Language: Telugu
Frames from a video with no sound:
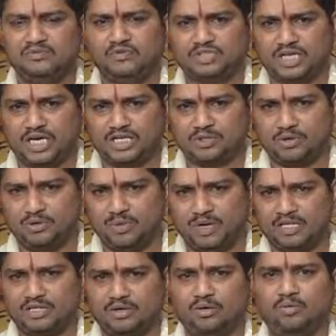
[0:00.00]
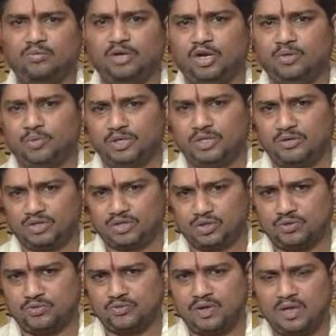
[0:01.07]
విశేషమైన ఫలితం మీరు
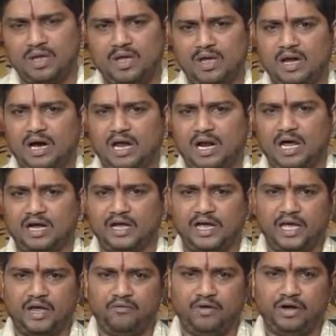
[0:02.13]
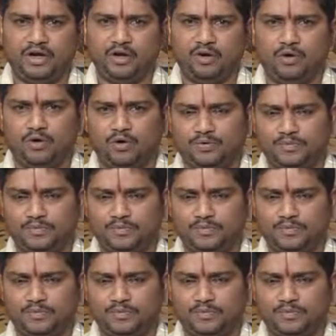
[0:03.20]
పొందవచ్చును అలాగే వెండిలో